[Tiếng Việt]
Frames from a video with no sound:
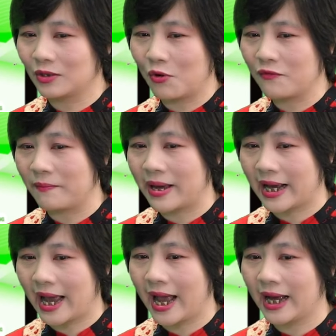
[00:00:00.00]
tôi và mạnh
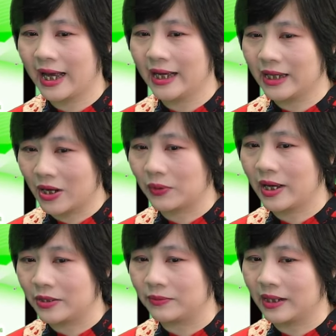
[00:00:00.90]
khang thì có
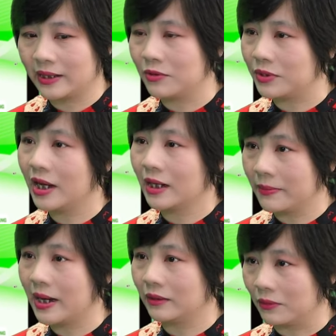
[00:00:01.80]
thể chúng ta điều tiết cái bữa ăn